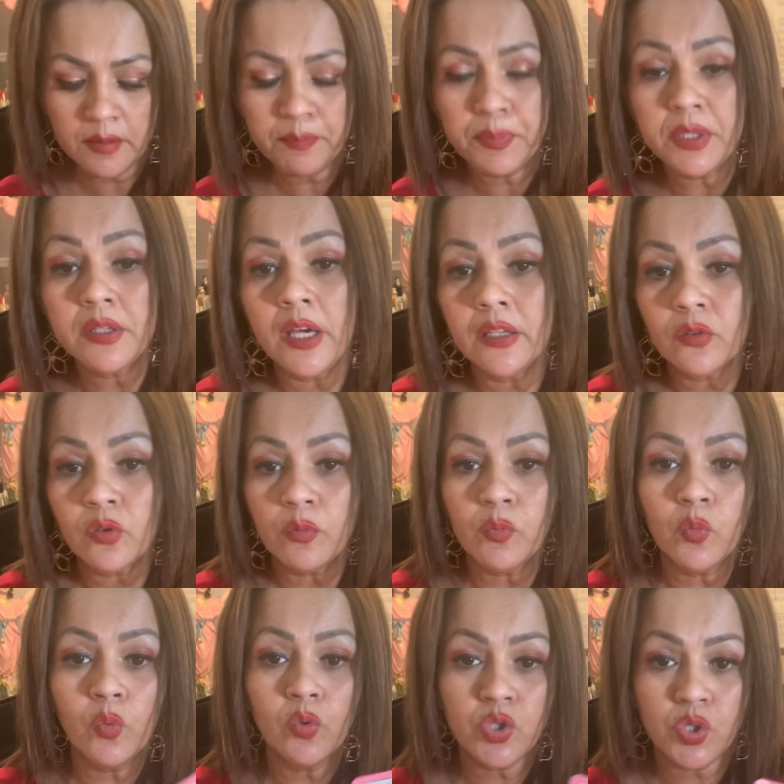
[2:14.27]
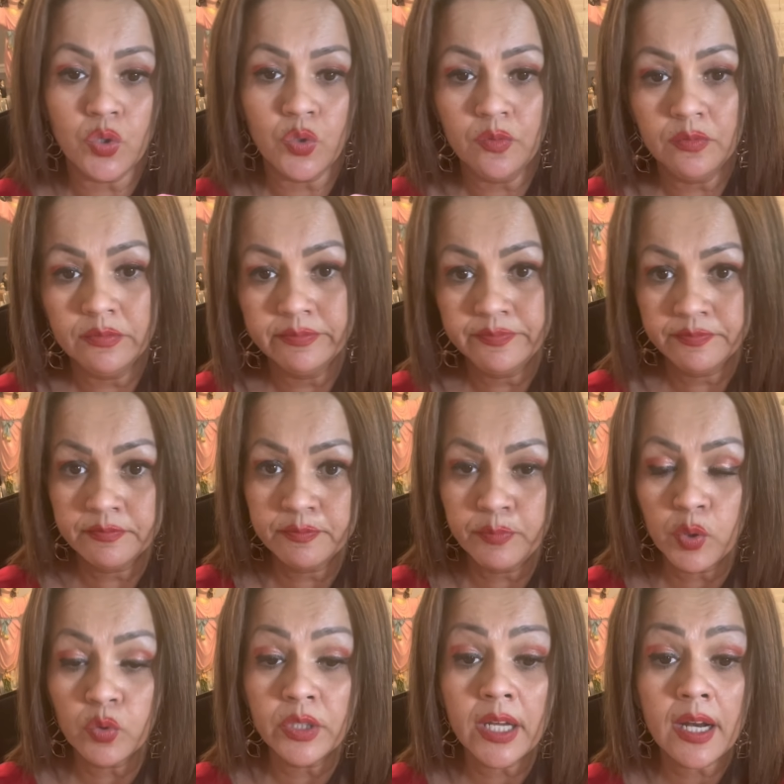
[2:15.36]
pidiendo mucho,
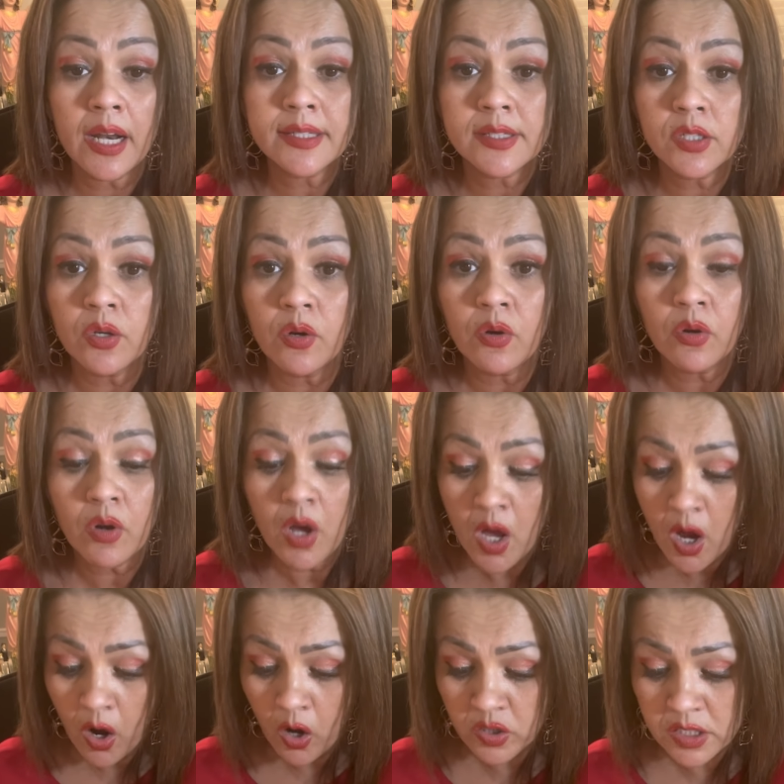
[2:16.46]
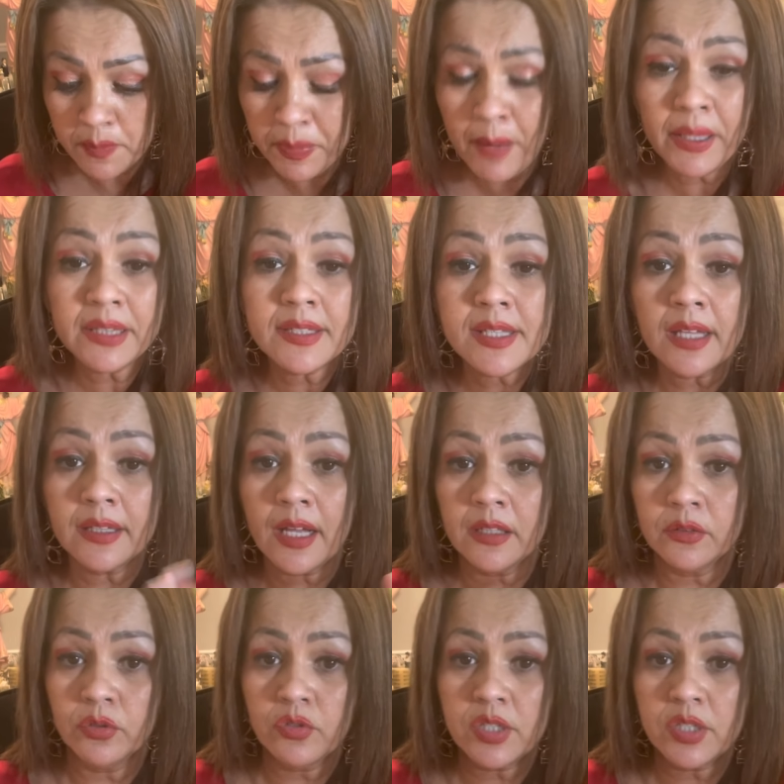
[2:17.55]
por una relación o simplemente sanando,